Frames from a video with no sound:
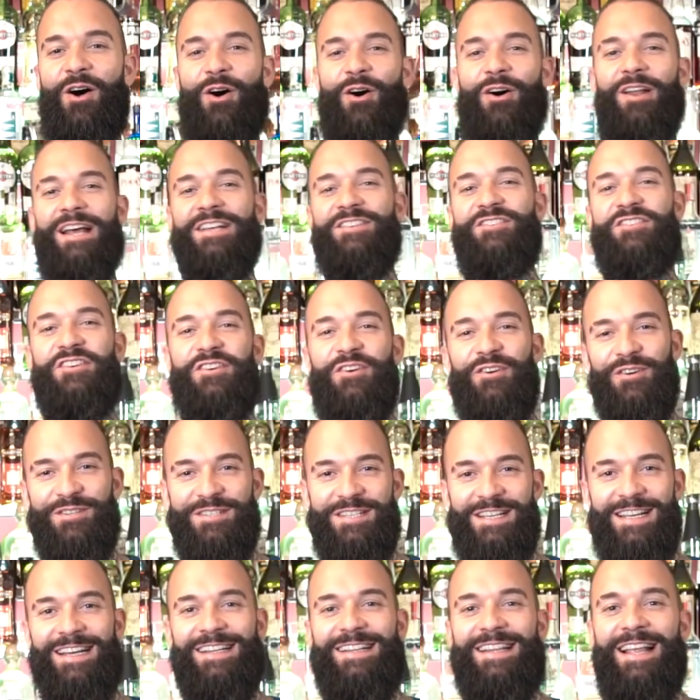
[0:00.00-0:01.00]
Hola
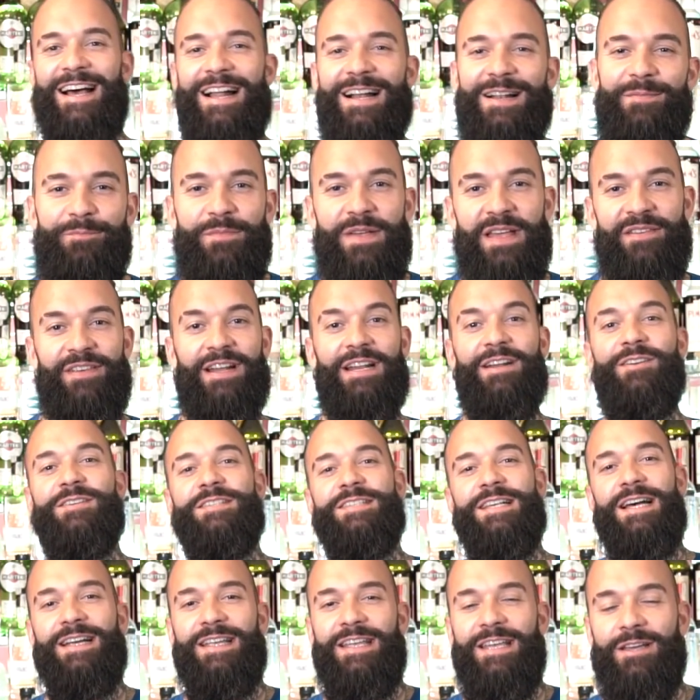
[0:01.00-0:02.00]
chicos, ¿qué tal?
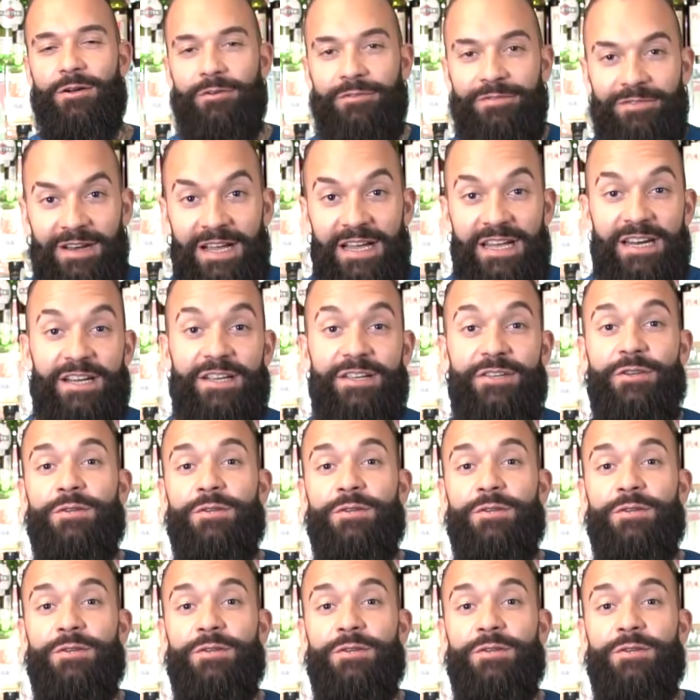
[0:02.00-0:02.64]
Bienvenidos a Quiero Flair.